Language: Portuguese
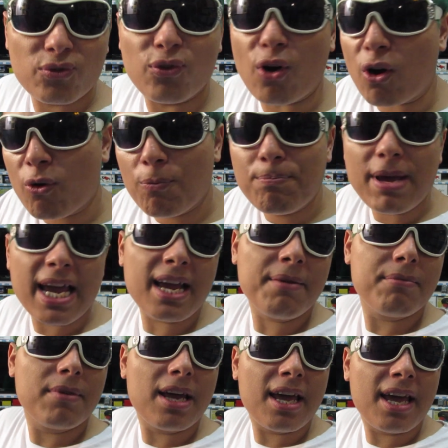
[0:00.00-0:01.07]
foco
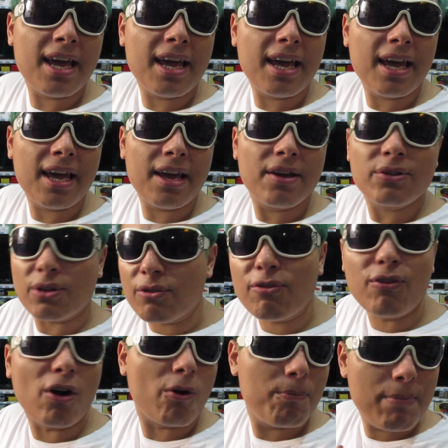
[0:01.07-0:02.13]
bem, é, eu tenho um
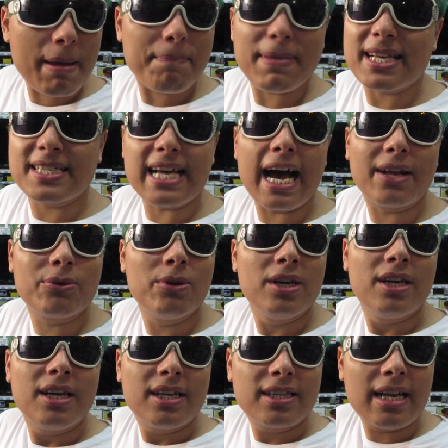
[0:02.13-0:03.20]
foco bem pesado
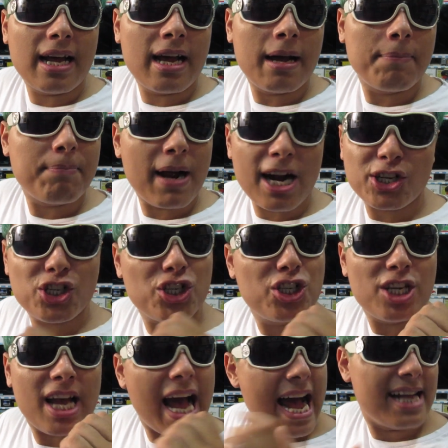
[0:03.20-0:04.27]
na parte
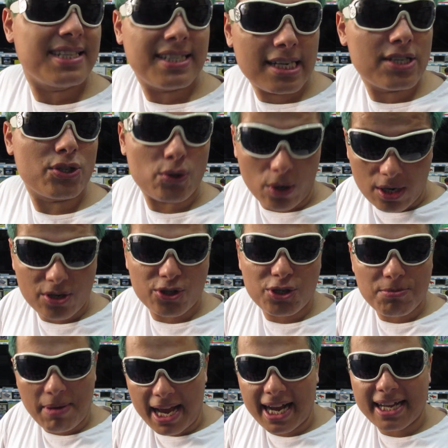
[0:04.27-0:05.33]
de acessórios
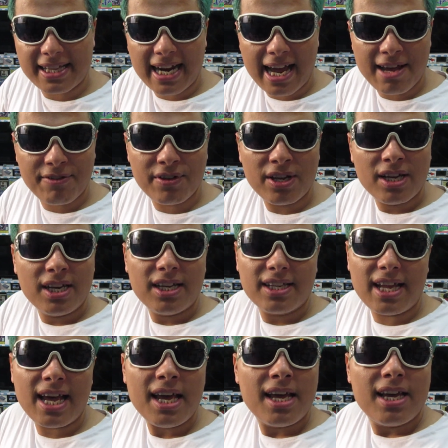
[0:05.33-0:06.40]
de Mega Drive.
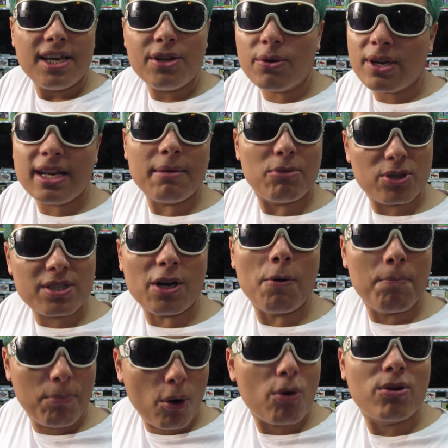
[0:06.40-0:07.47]
Né? E eu queria mostrar um
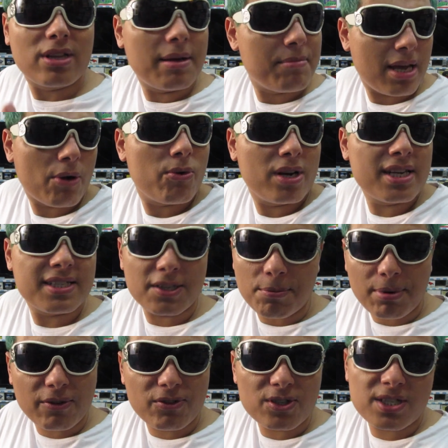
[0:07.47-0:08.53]
pouco da minha coleção
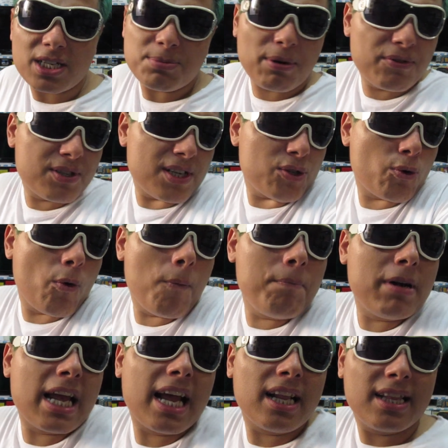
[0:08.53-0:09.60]
para vocês, para vocês
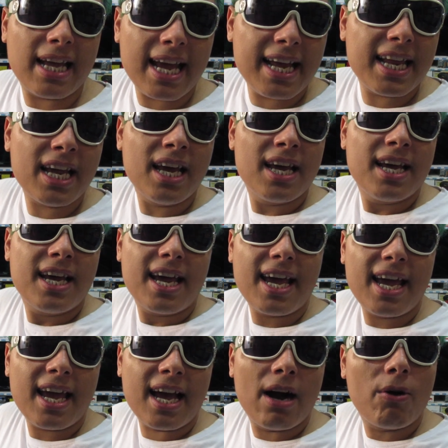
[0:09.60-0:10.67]
compreenderem
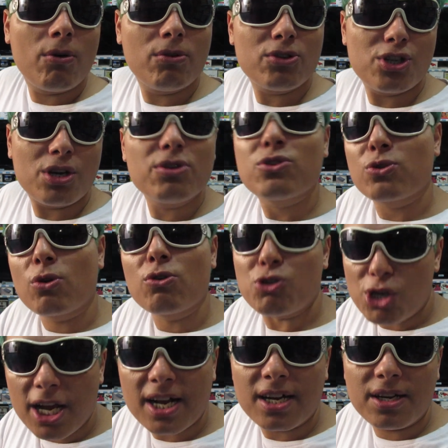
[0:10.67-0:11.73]
é, aonde eu estou
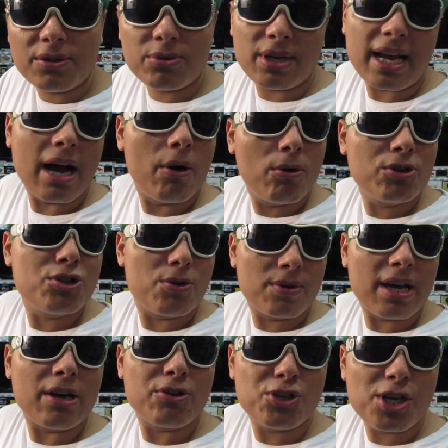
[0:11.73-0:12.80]
chegando, né? Aonde eu
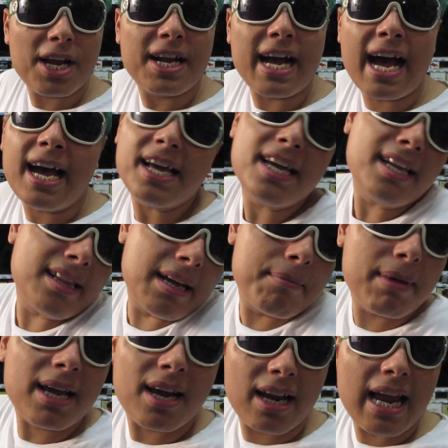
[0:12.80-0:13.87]
quero chegar e
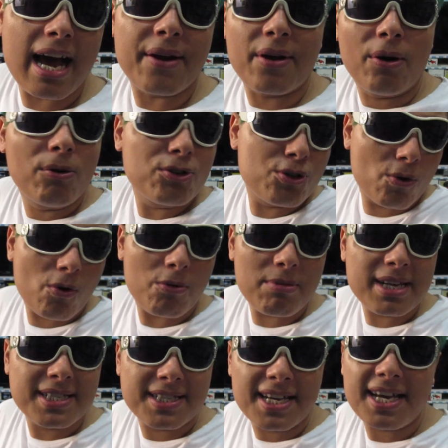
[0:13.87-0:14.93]
também, claro, aonde eu
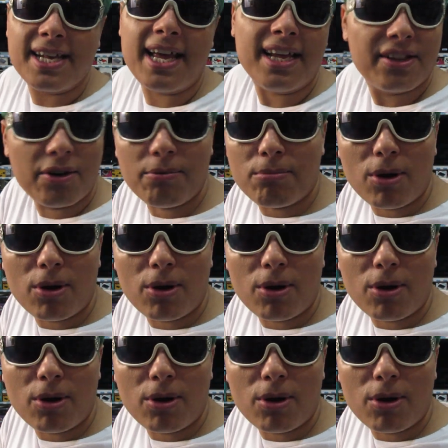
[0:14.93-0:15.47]
comecei, né? Então,